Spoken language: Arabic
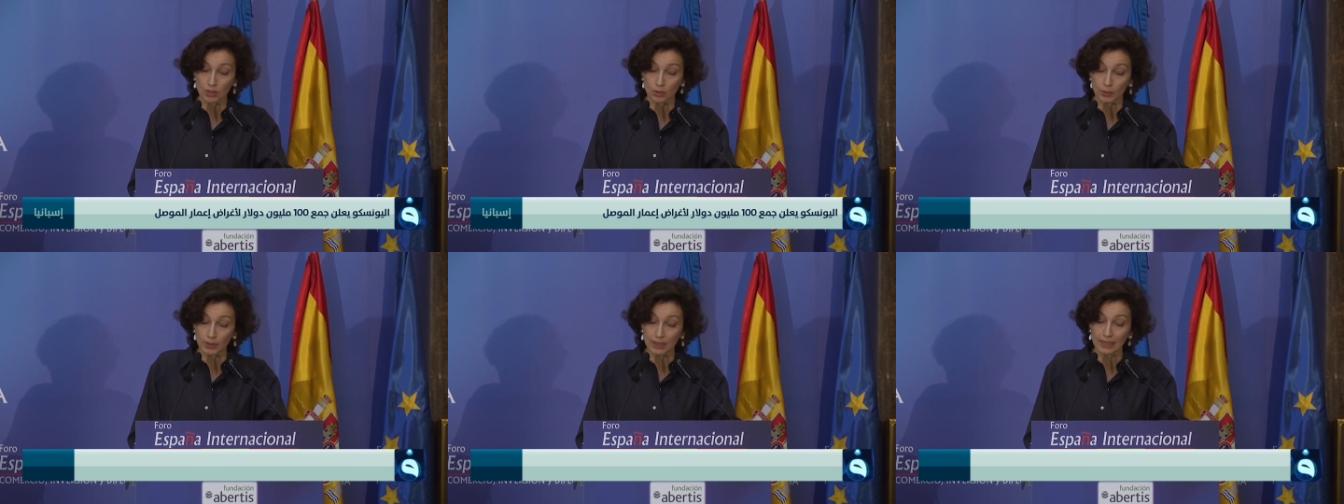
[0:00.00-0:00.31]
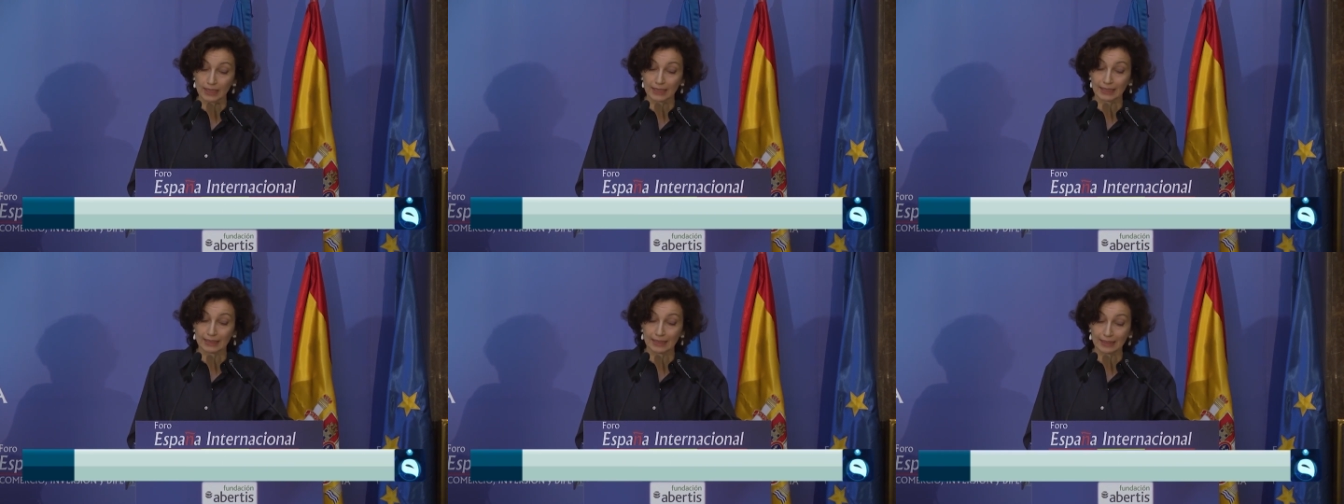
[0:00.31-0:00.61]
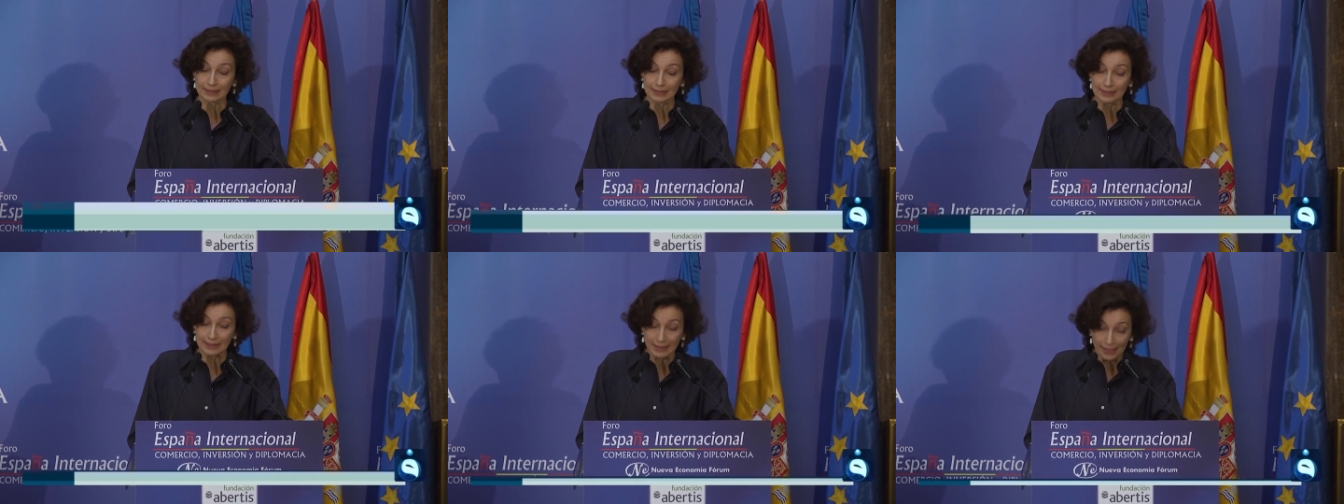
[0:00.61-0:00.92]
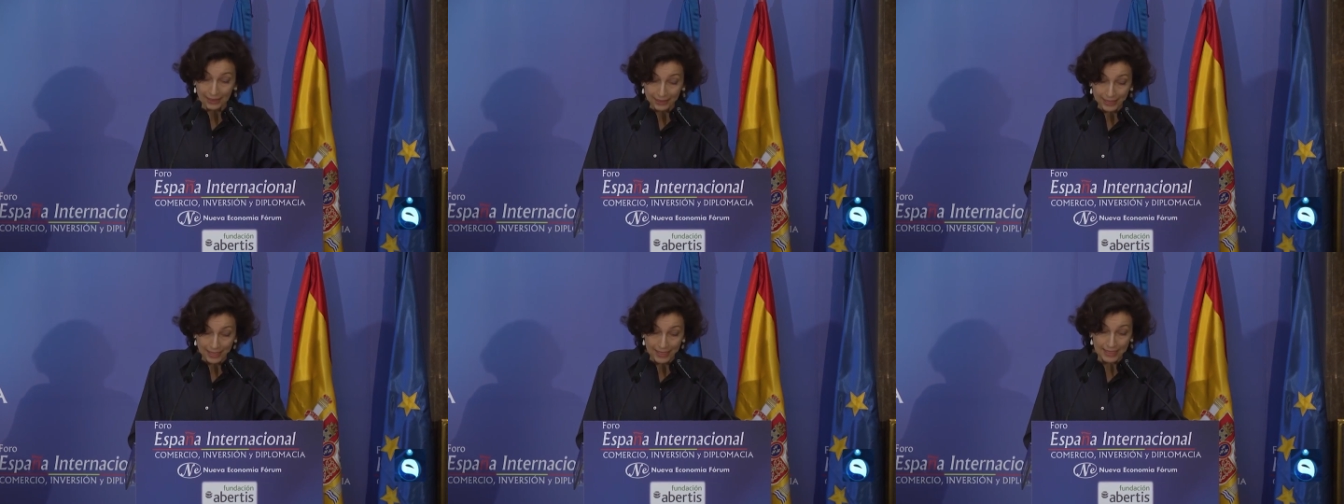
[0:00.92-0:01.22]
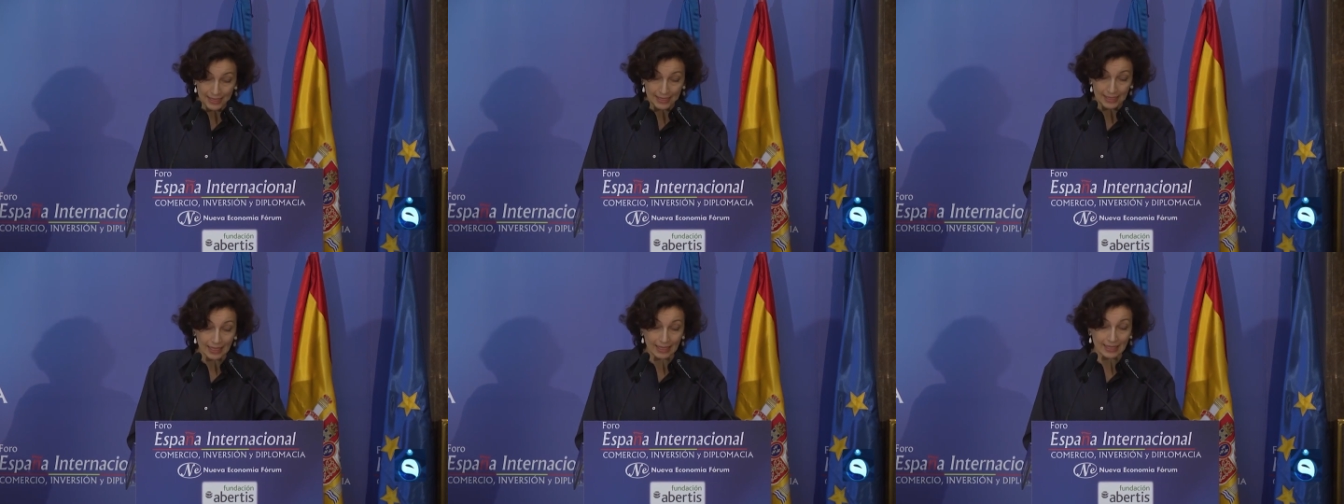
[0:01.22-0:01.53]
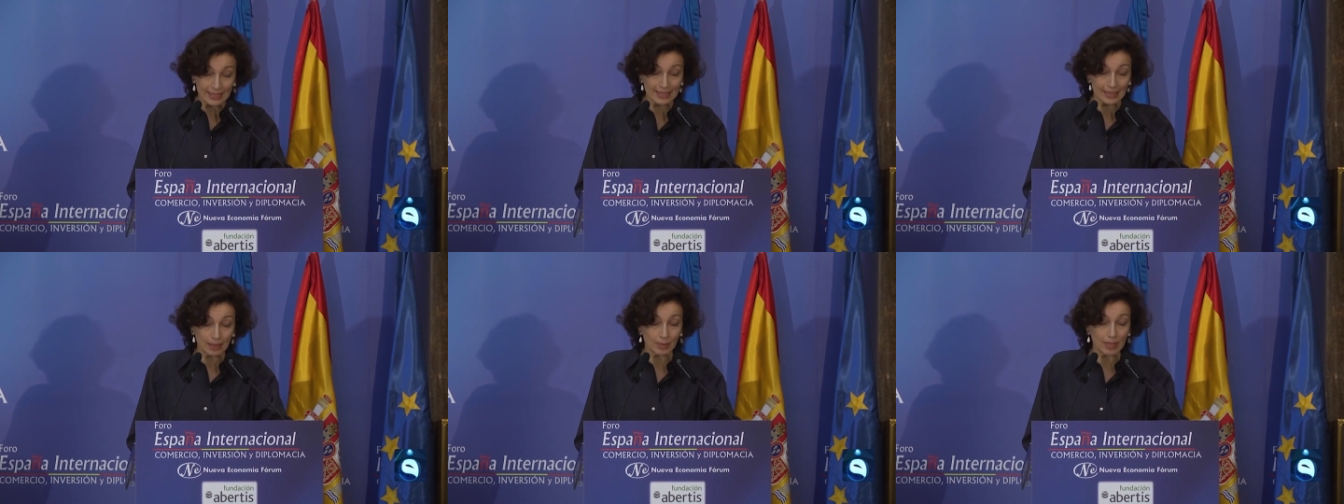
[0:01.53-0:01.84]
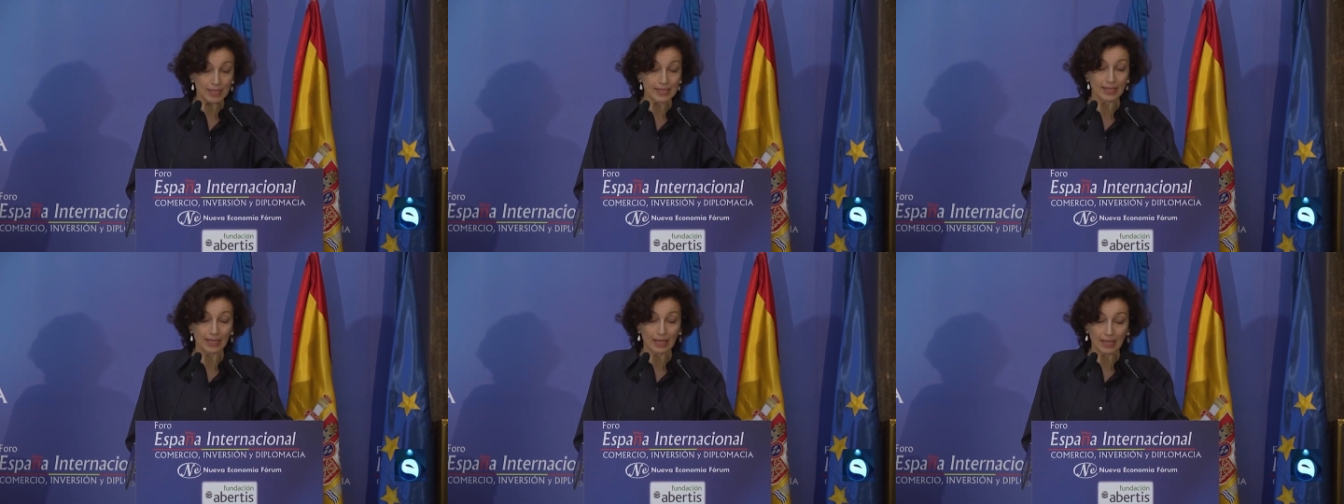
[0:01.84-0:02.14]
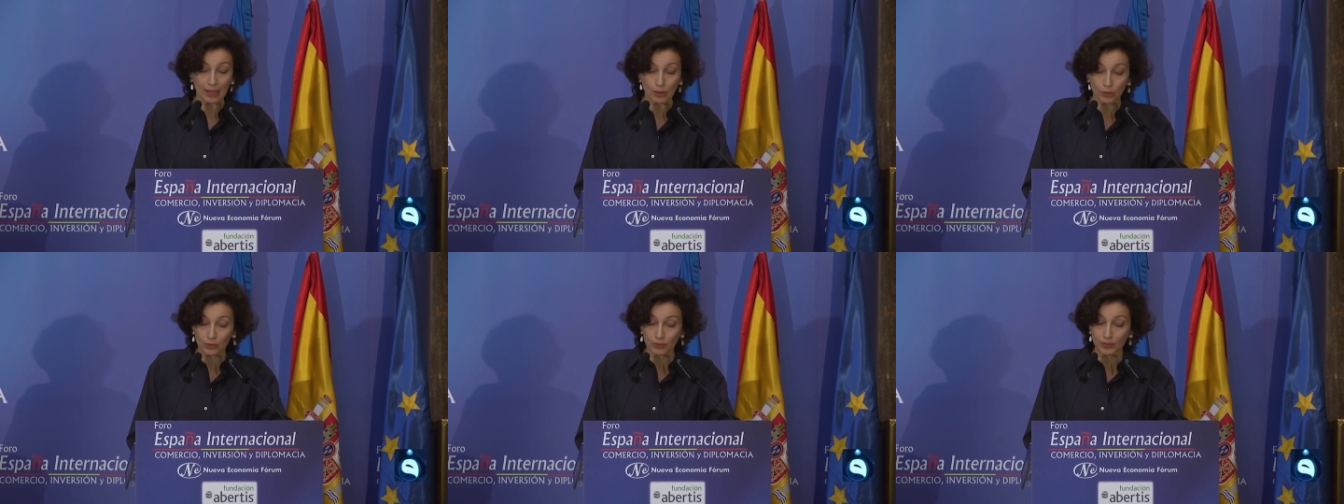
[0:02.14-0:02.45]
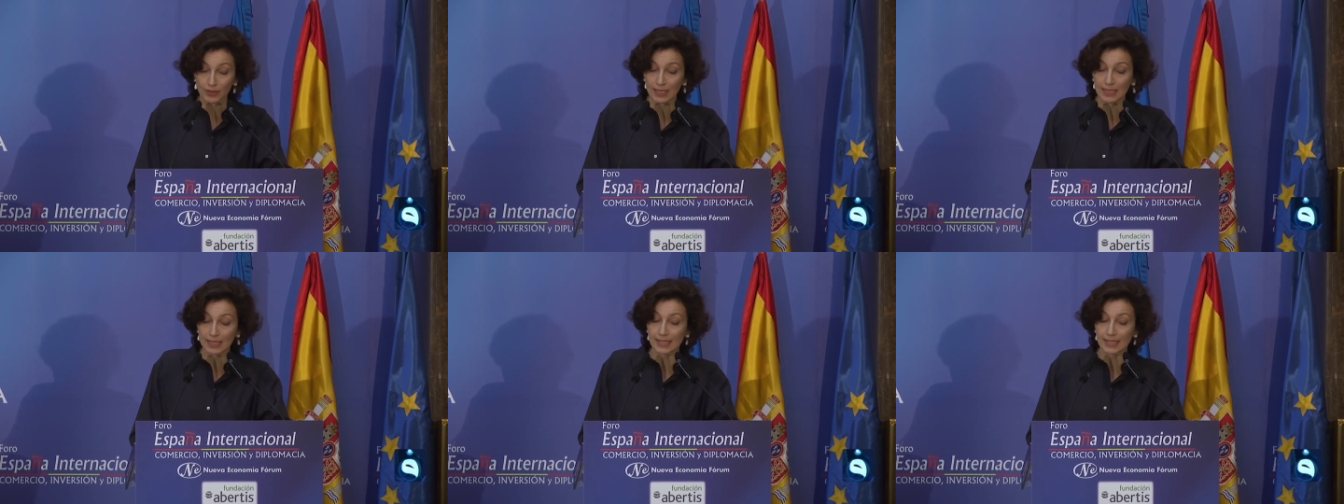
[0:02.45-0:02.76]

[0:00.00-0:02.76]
الكبير ومنارته الشهيرة